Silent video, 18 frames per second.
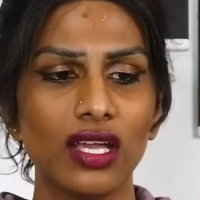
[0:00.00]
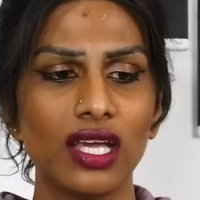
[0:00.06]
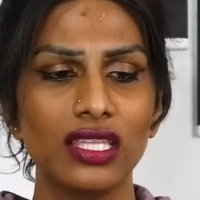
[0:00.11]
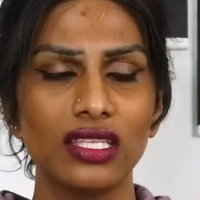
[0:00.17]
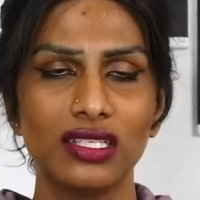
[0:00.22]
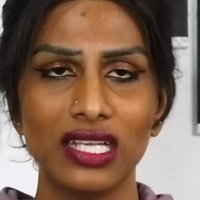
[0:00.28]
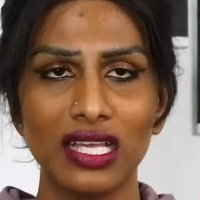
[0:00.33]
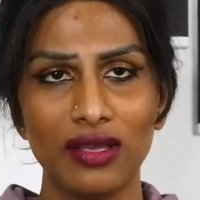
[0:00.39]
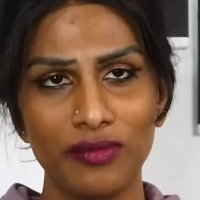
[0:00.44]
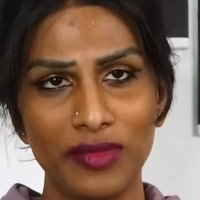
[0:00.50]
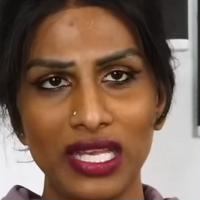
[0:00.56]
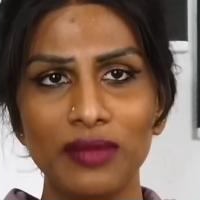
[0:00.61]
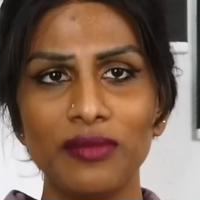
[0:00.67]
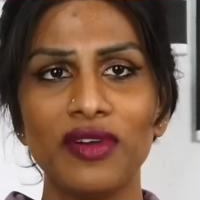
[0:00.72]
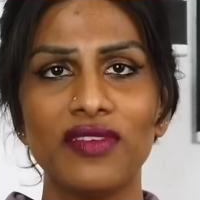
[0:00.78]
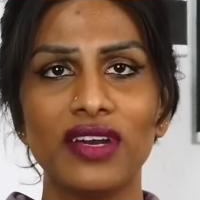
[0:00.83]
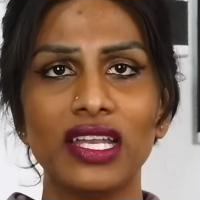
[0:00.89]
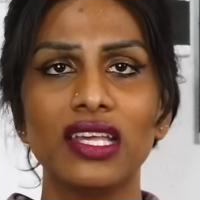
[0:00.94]
அதுக்கு நான்
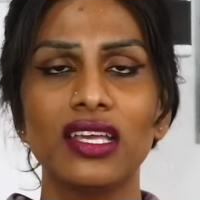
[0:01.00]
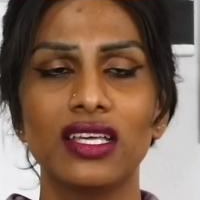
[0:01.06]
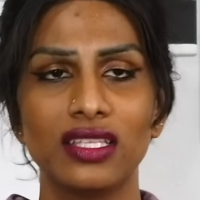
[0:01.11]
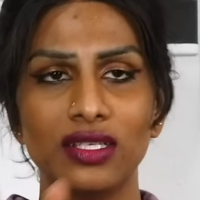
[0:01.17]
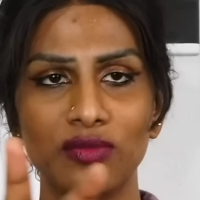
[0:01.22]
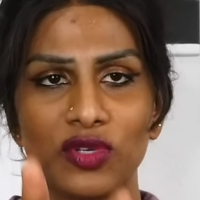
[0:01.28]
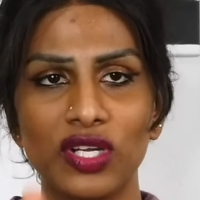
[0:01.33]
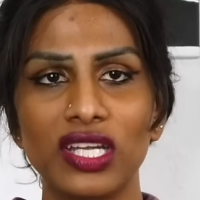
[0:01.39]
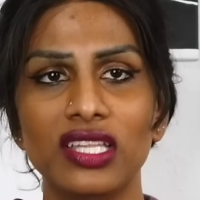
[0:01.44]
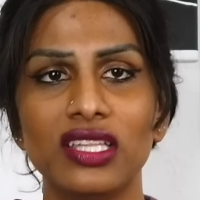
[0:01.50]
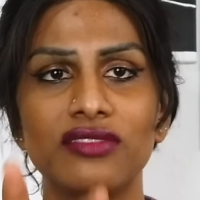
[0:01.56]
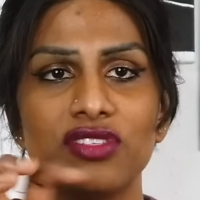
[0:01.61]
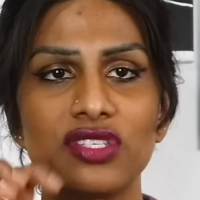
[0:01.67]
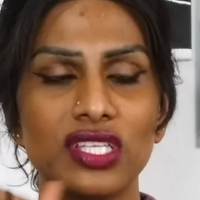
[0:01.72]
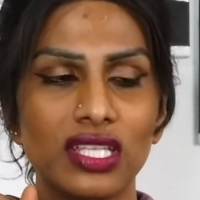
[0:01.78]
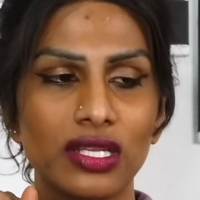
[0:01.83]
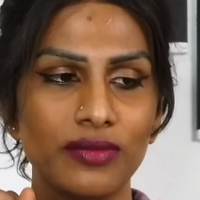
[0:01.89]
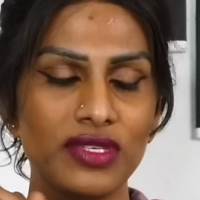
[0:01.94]
மெல்லமாக வரேன் அதுக்கு முன்னாடி இந்த
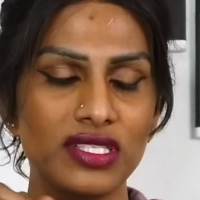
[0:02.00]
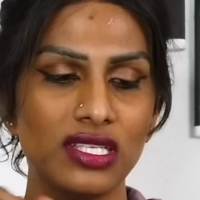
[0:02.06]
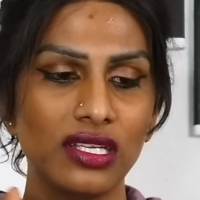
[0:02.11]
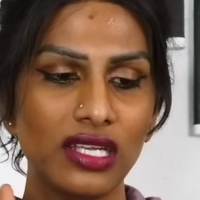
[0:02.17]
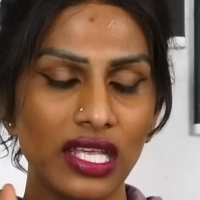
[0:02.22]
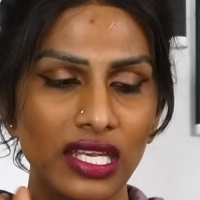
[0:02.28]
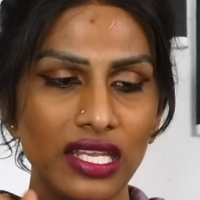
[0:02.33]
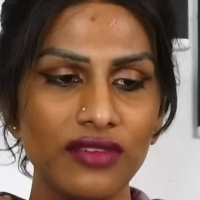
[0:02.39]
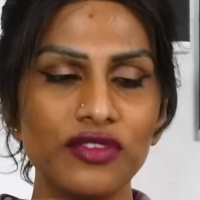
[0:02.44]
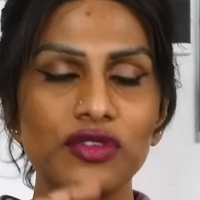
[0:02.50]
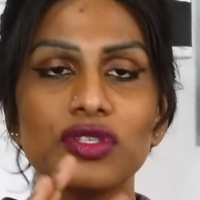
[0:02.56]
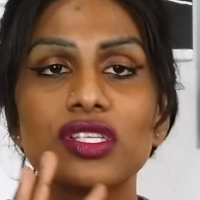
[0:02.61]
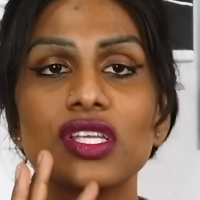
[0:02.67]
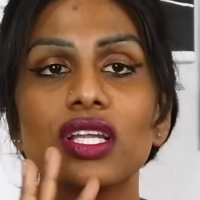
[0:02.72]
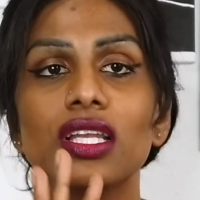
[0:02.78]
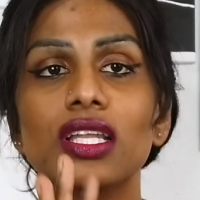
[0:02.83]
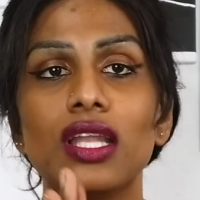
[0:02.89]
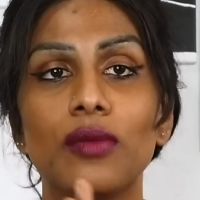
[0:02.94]
விஷயத்த நான் பேசுகிறேன் நிறைய
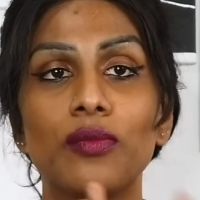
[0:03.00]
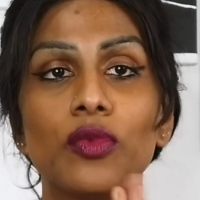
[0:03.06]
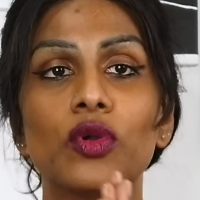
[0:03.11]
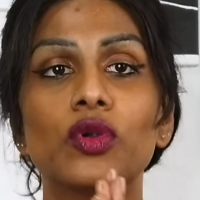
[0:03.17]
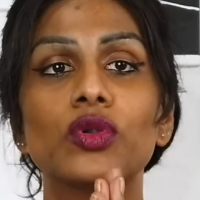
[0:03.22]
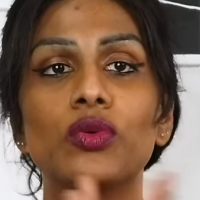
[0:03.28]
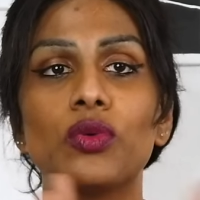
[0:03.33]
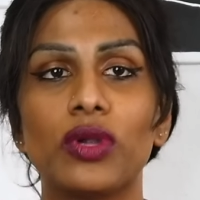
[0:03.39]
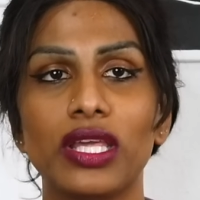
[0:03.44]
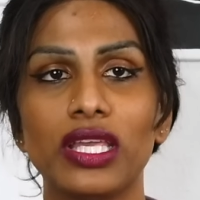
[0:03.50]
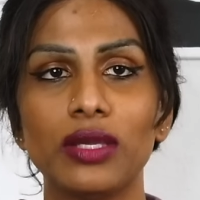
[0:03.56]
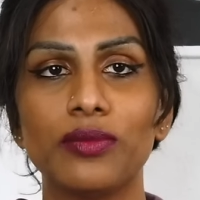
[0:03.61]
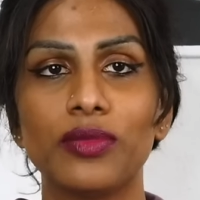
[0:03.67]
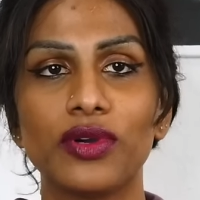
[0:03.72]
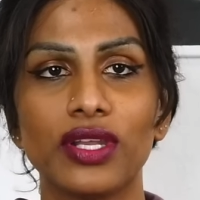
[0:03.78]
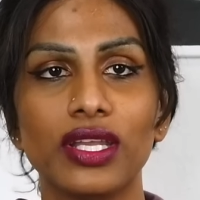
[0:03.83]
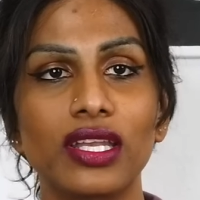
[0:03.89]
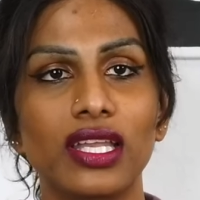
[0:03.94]
விஷயங்களை நான் போட்டு உடைக்க
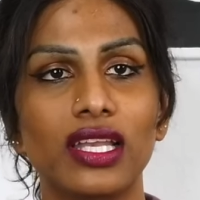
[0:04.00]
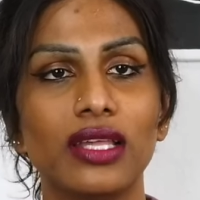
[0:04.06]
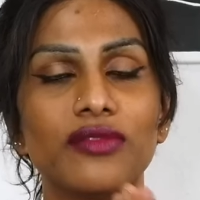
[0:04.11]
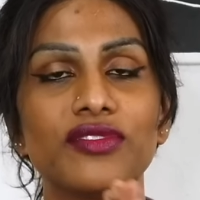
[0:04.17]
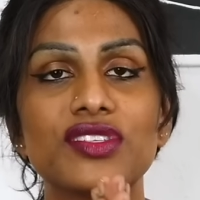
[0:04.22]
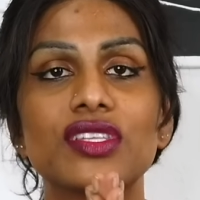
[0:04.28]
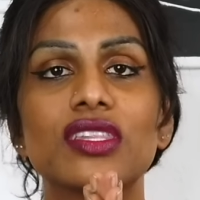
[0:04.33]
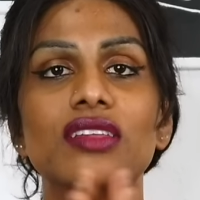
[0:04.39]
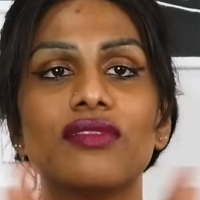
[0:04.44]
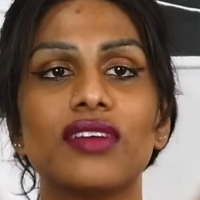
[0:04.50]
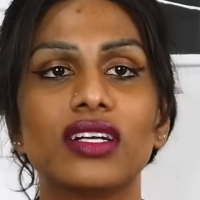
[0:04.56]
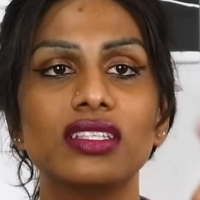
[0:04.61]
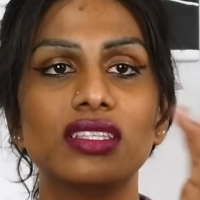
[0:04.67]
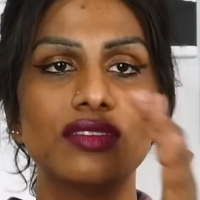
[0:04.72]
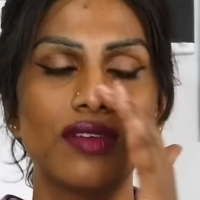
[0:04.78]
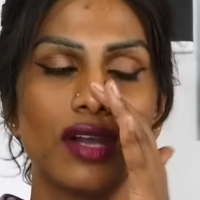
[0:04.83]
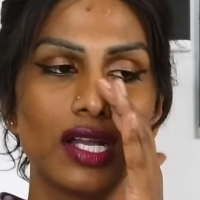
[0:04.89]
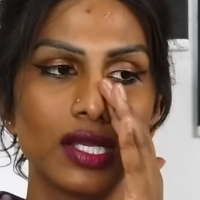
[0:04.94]
போகிறேன் நிறைய விஷயத்த
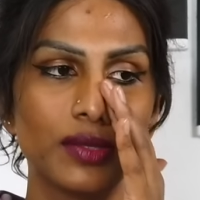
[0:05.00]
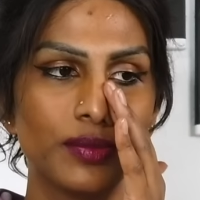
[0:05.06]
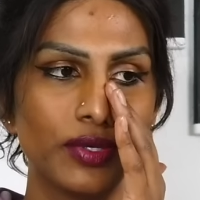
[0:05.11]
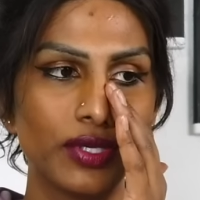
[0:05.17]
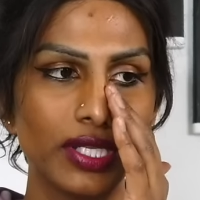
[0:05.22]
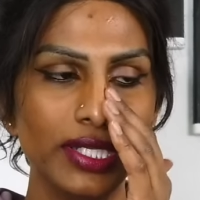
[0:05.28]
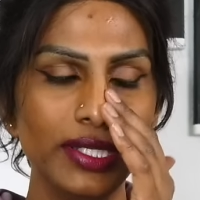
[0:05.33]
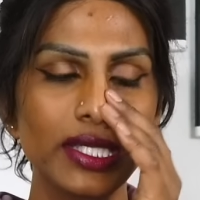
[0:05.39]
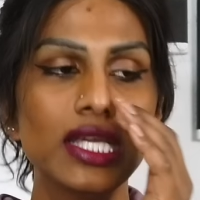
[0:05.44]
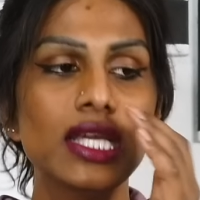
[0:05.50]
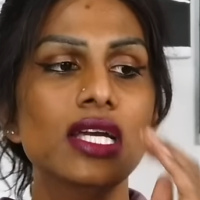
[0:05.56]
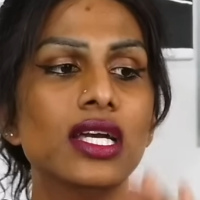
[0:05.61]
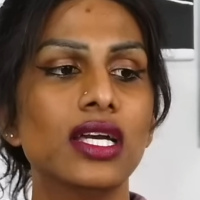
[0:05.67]
வகுத்து வாங்க போகிறேன்